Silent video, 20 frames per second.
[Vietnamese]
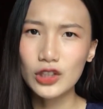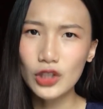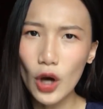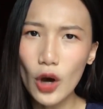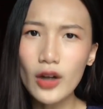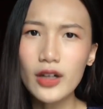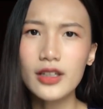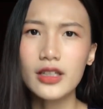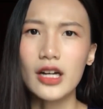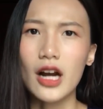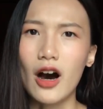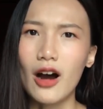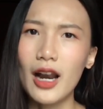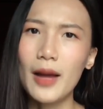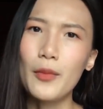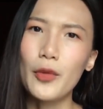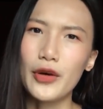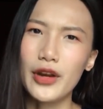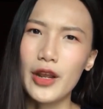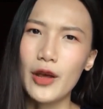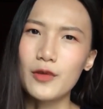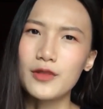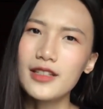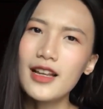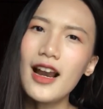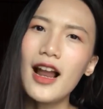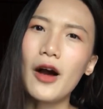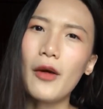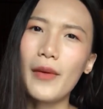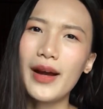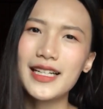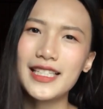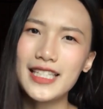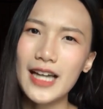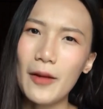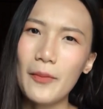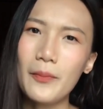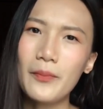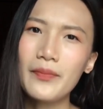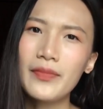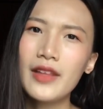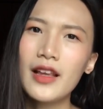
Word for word: tốt đó là một điều rất là quan trọng